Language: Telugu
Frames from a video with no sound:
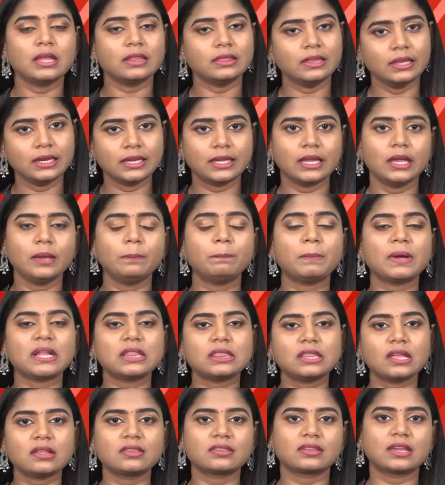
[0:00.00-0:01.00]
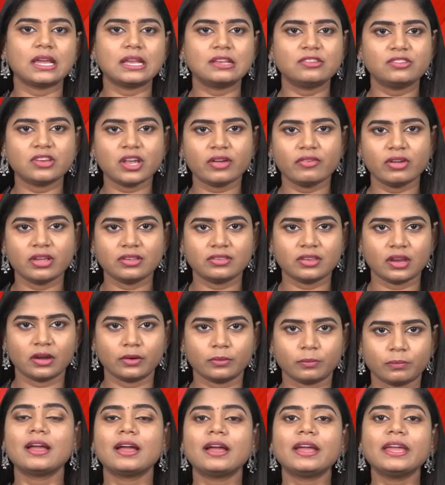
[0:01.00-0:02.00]
దీనికి పెద్ద స్కెచ్చే
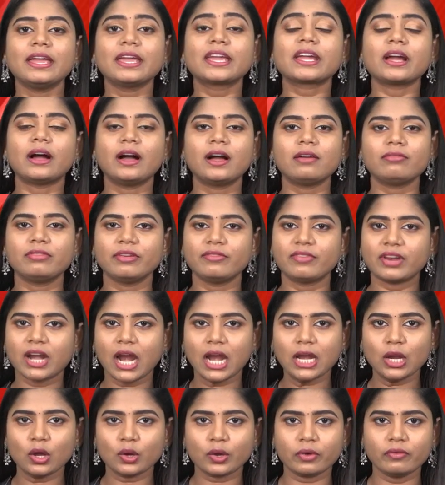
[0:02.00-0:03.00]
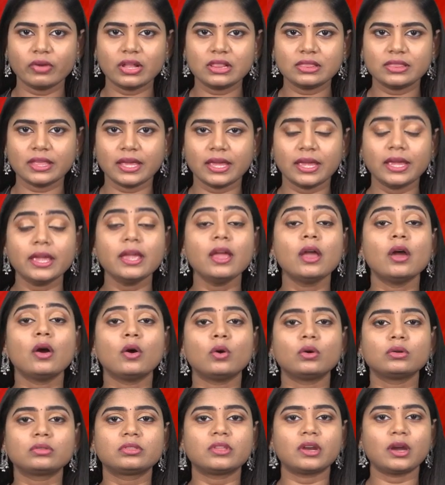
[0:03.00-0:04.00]
వేశాడు ఇక వివరాల్లోకి వెళ్తే
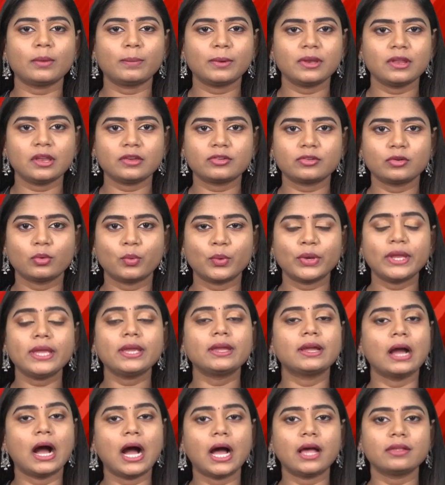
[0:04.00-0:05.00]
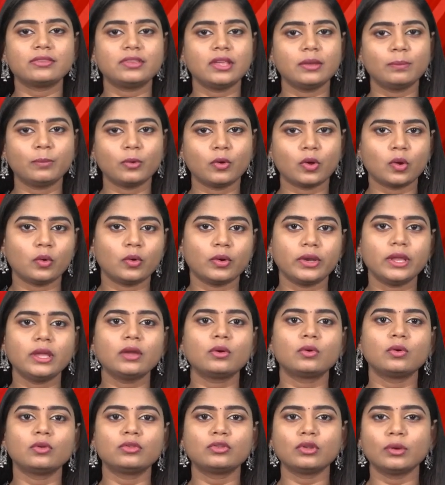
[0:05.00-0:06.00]
ఉత్తరప్రదేశ్లోని ఘాజీపూర్లోని
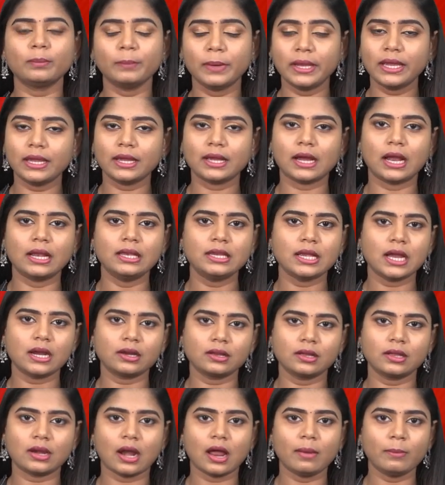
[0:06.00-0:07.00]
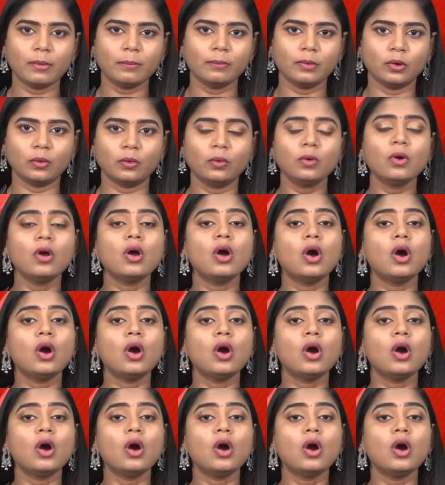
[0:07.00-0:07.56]
కుసున్భీ కళ్యాణ్ గ్రామంలో